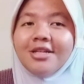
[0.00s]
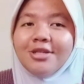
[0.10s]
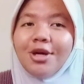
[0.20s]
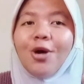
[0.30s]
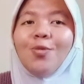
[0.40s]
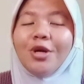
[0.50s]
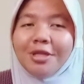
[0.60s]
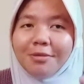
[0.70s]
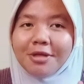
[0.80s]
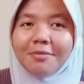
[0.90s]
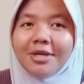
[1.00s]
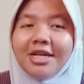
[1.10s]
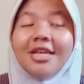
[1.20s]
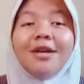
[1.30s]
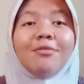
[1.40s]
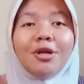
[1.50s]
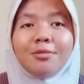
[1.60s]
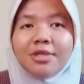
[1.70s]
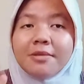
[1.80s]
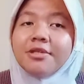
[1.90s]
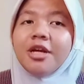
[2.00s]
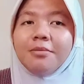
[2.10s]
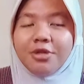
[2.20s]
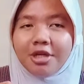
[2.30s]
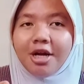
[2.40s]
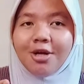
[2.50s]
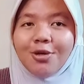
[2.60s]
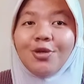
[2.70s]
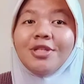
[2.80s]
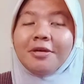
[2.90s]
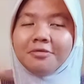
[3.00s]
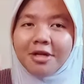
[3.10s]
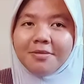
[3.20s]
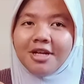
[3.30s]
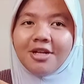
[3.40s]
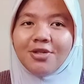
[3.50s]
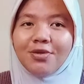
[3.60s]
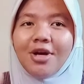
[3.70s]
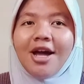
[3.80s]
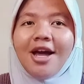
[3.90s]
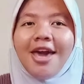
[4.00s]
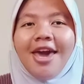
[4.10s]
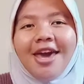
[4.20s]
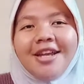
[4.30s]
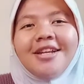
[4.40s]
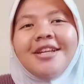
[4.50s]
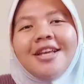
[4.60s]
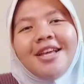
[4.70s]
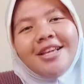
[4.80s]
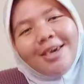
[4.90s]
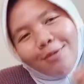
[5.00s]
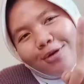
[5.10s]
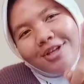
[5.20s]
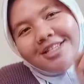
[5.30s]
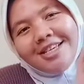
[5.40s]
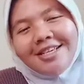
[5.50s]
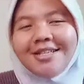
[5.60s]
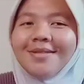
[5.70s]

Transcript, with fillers: So, buat teman-teman yang belum subscribe channel aku, subscribe sekarang juga And keep on watching